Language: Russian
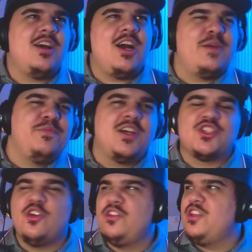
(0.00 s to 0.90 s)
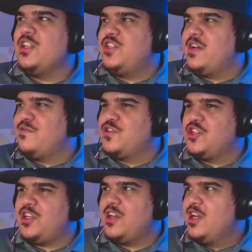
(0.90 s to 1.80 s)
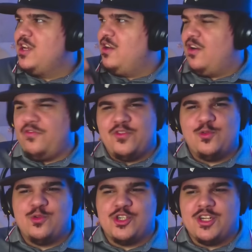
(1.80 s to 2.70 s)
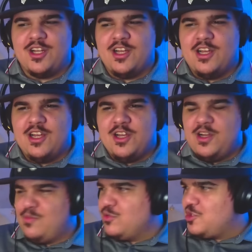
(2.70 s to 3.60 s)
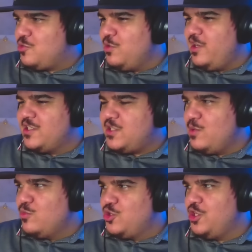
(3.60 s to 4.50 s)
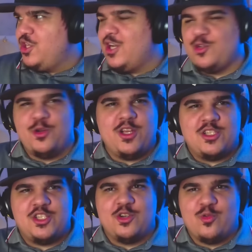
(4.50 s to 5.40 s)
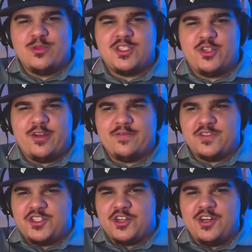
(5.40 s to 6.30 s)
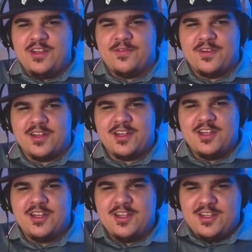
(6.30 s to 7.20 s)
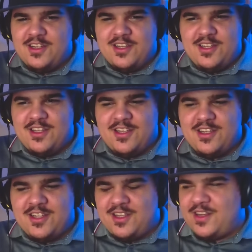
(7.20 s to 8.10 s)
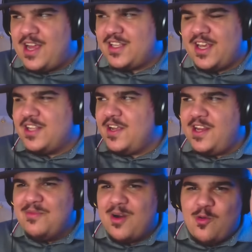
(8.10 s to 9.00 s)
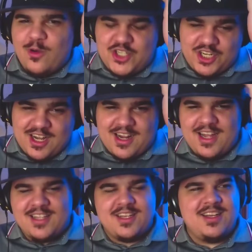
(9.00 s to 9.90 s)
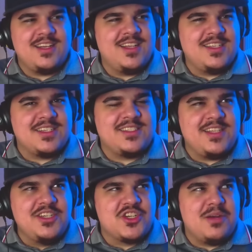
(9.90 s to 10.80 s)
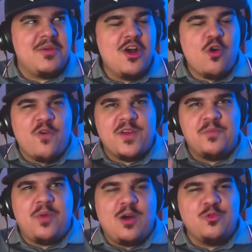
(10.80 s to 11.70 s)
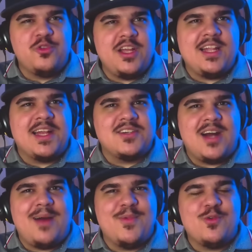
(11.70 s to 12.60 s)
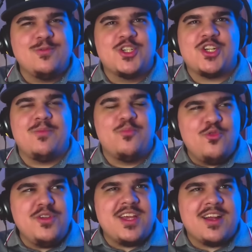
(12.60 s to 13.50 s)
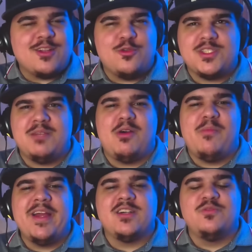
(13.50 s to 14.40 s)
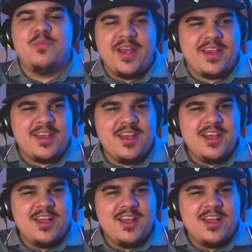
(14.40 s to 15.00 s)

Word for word: обнаженные девушки, а в душе. Мускулистые мужики, которые дерутся. Взрывы. Блять, это либо очень какая-то, знаете, слишком оверпалмтая реклама какого-нибудь шампуня, которую снимал Майкл Бэй.